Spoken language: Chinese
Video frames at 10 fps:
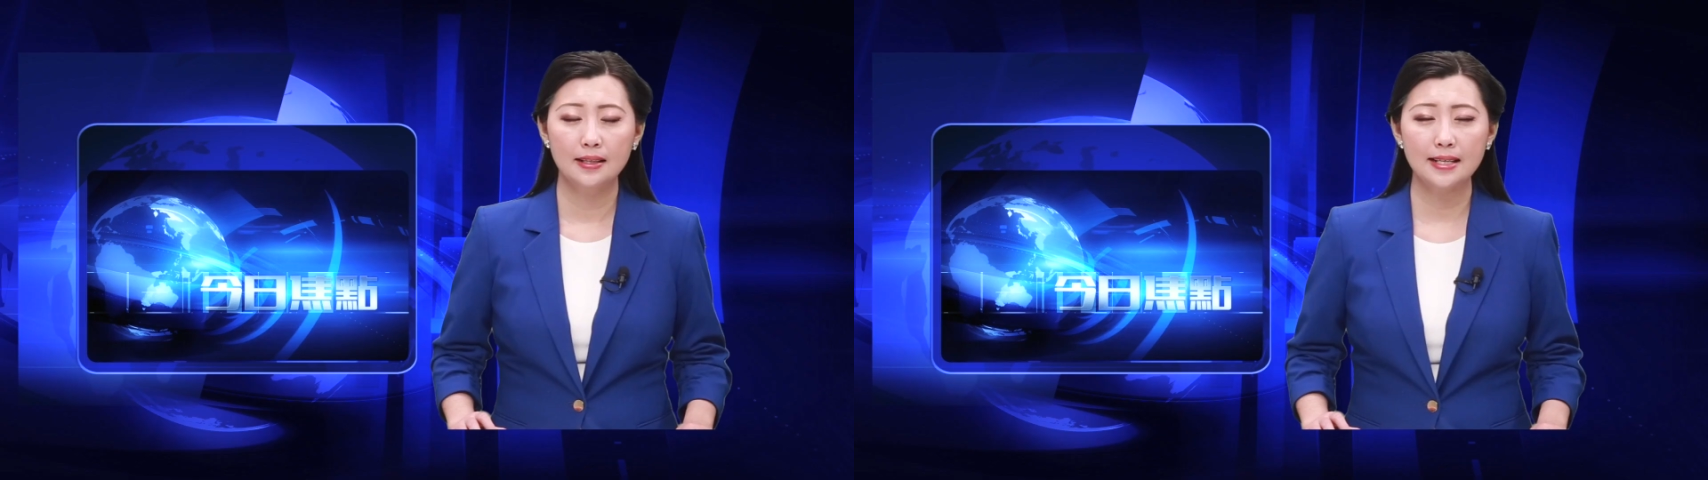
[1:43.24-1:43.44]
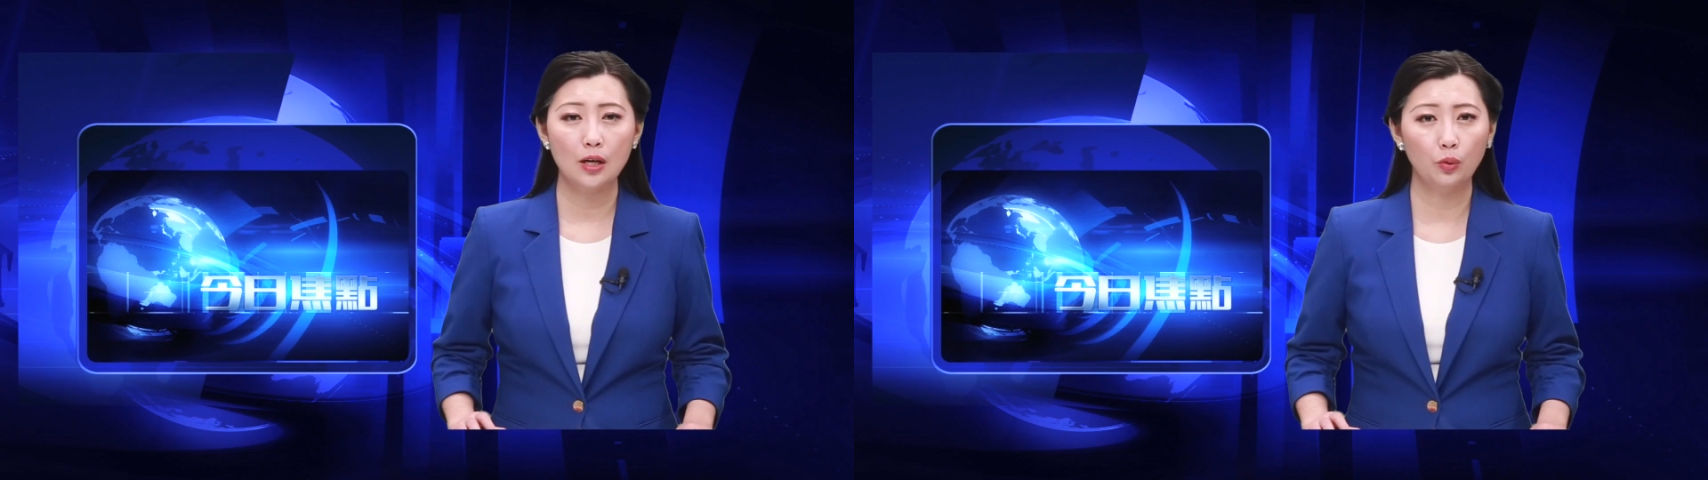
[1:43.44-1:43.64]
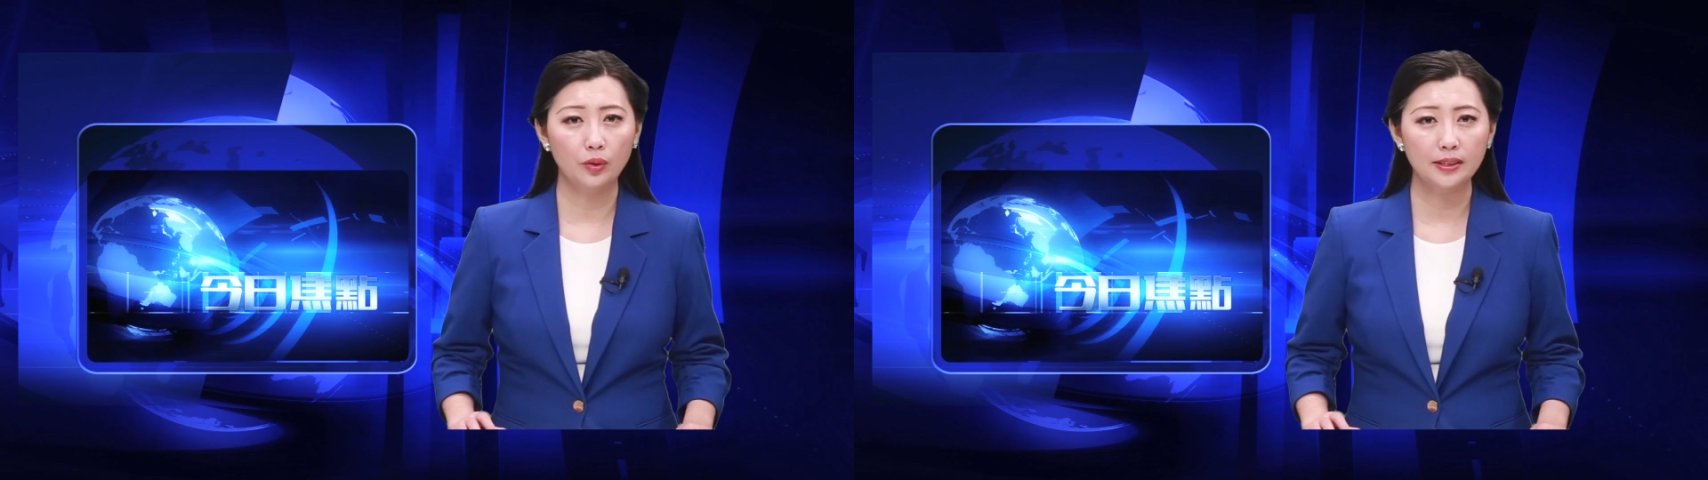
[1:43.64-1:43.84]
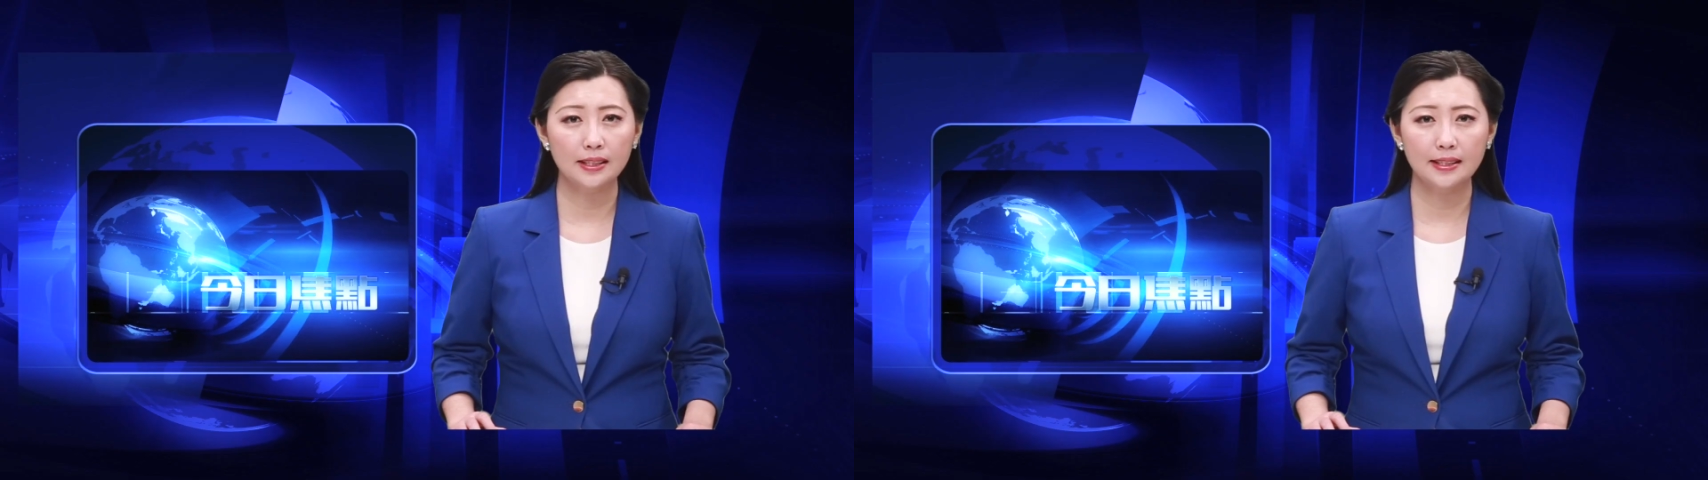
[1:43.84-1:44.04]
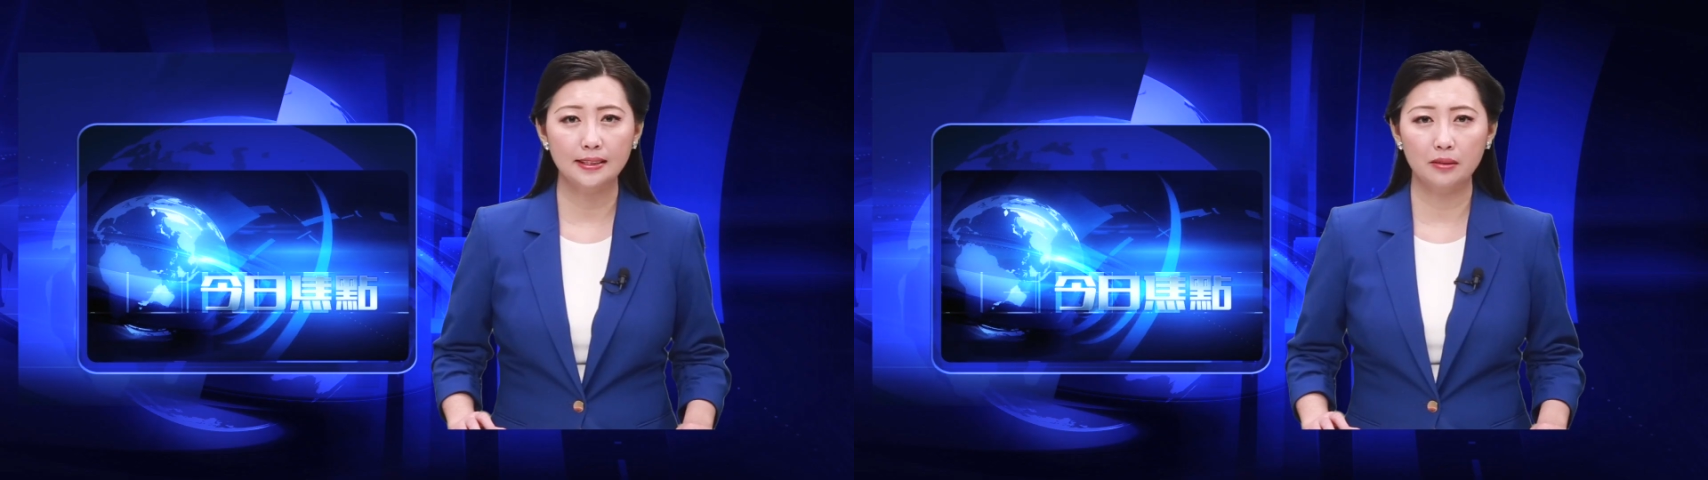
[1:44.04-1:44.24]
在国
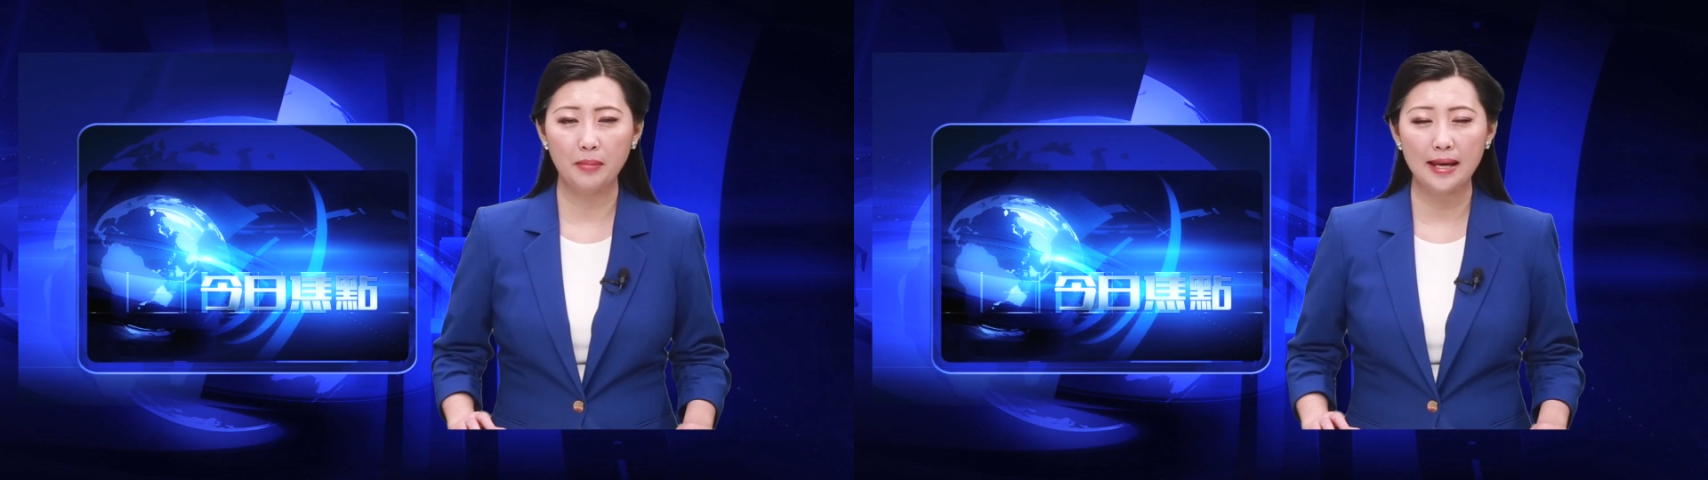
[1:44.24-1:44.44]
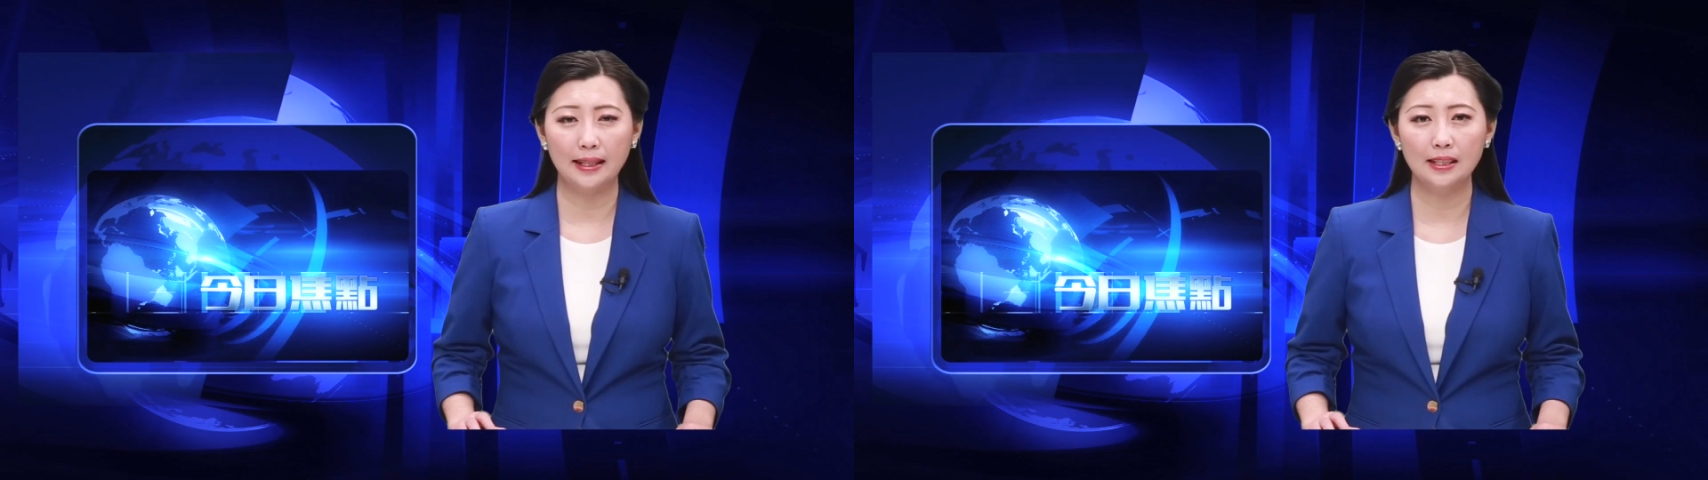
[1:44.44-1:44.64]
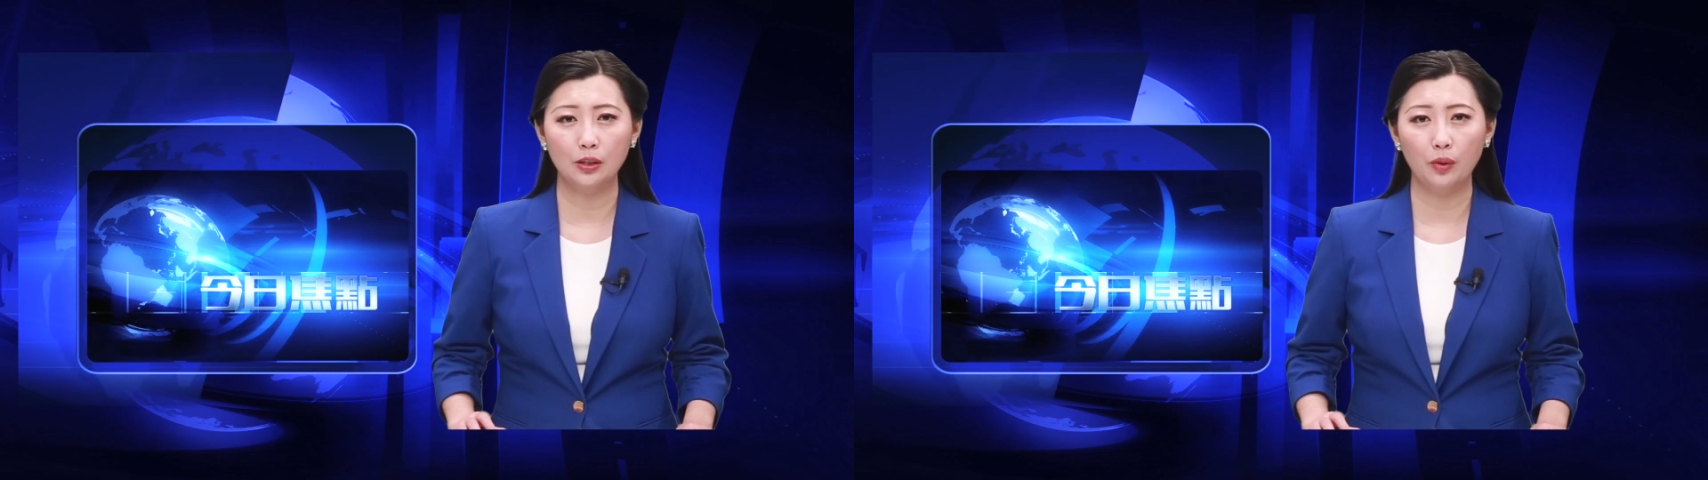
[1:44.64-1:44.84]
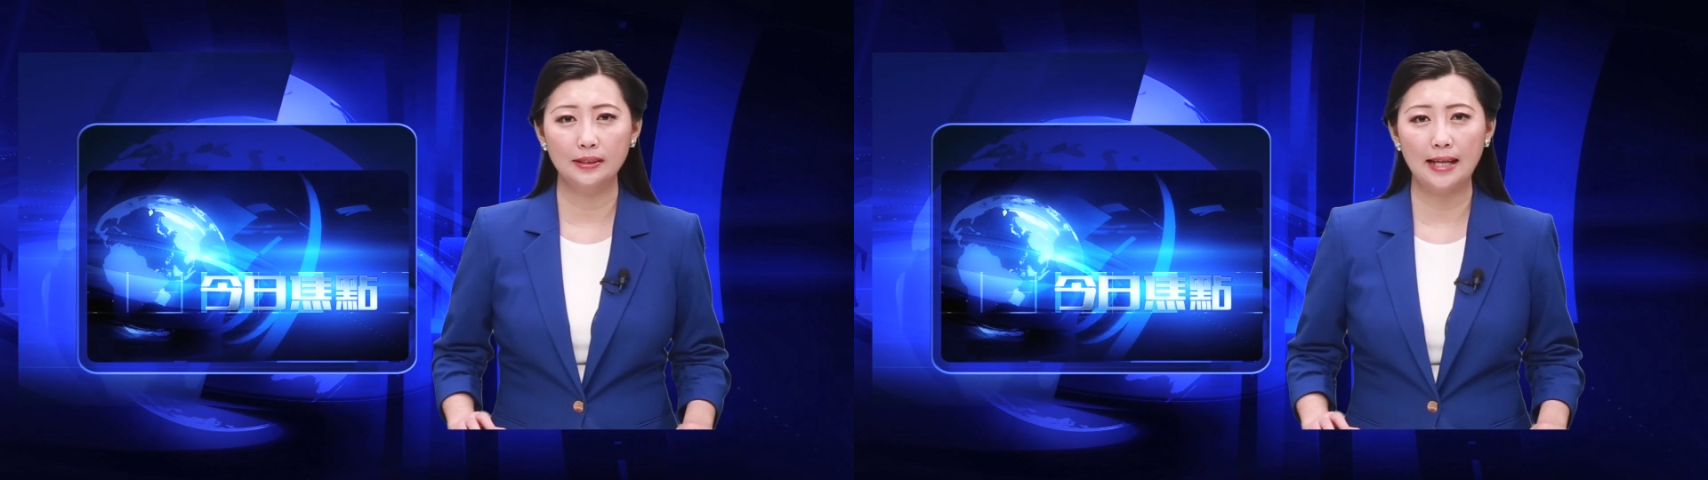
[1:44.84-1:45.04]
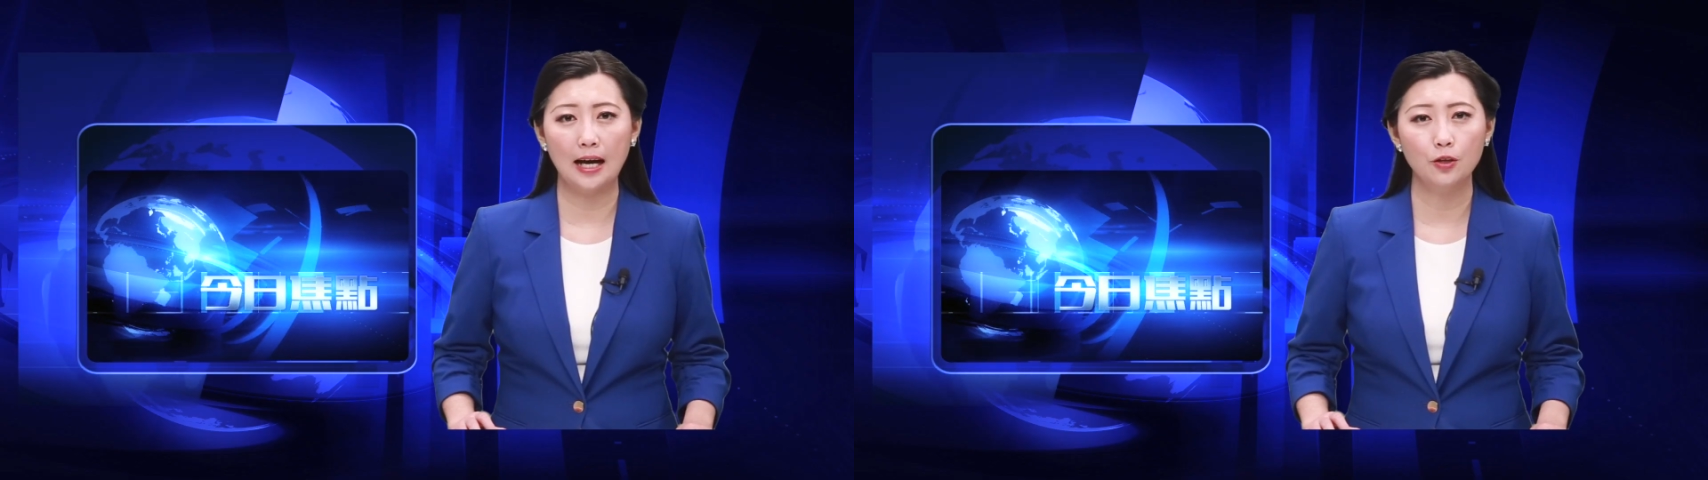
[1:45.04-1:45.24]
际疫情蔓延的情况
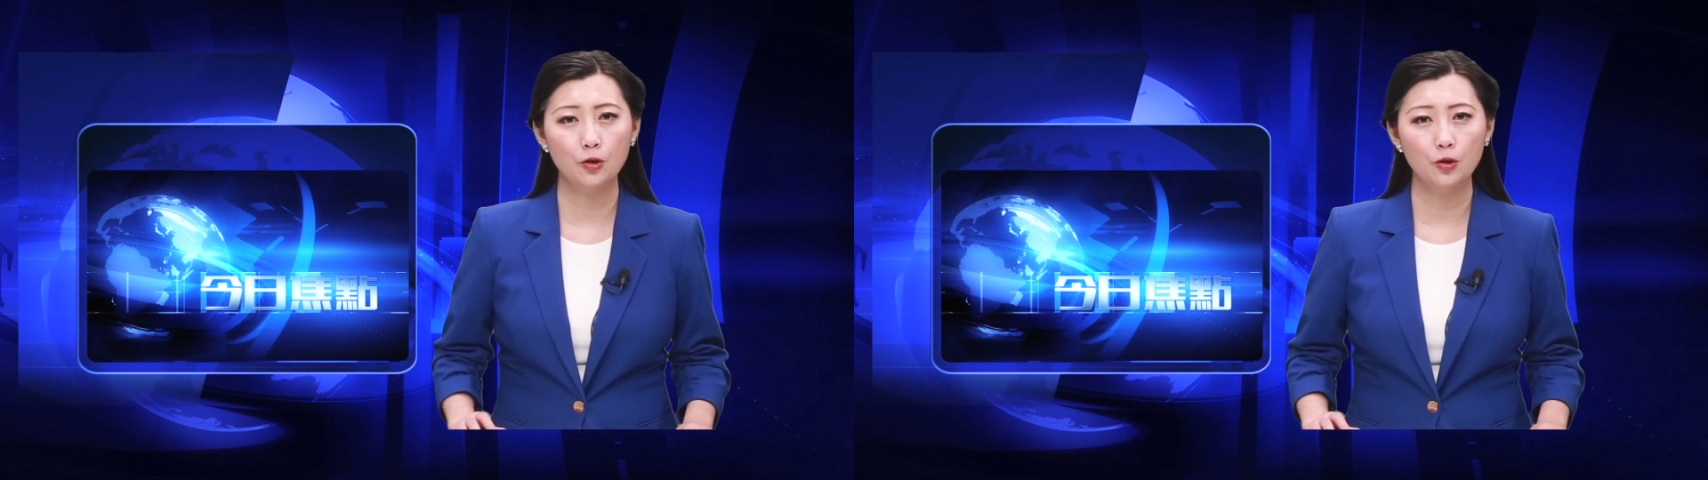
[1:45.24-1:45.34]
下，